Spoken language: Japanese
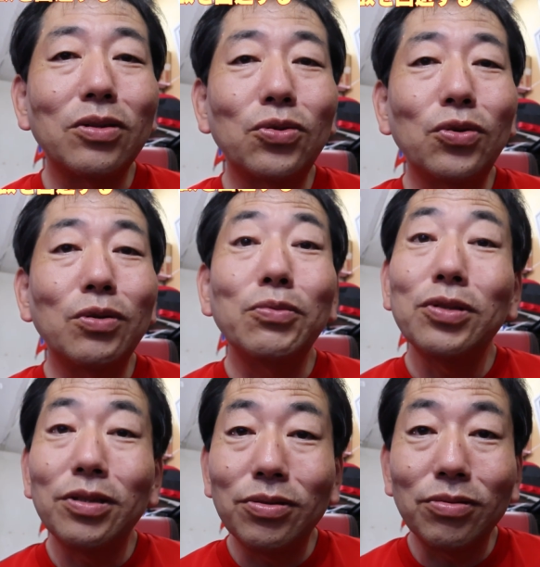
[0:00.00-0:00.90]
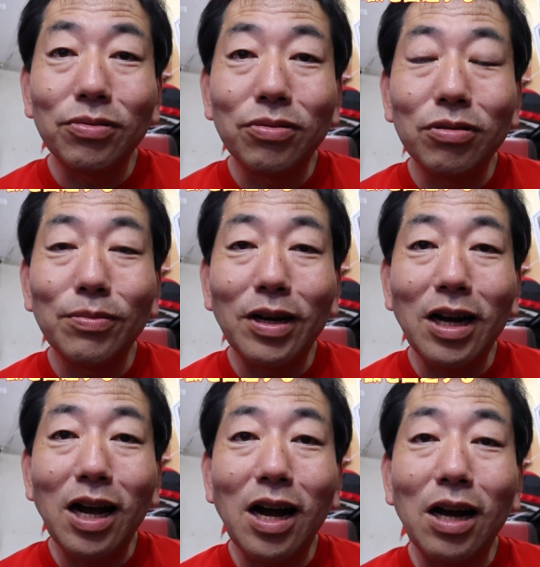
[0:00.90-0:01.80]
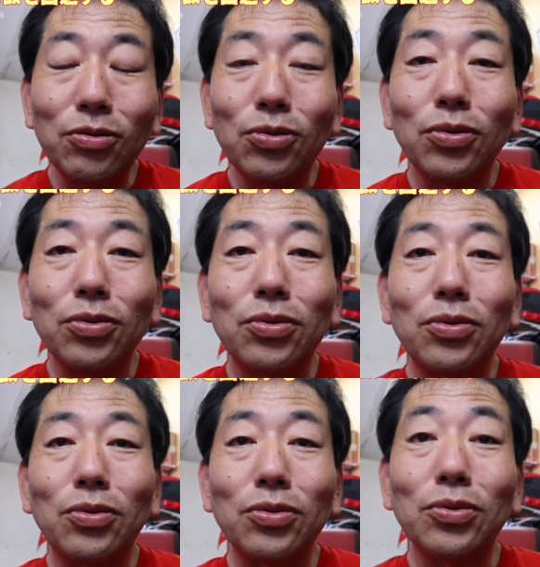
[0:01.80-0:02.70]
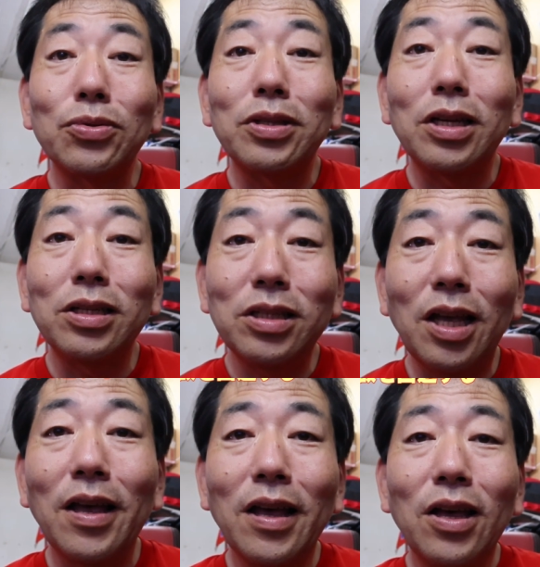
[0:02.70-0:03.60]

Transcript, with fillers: それを無視する車があるということを想定して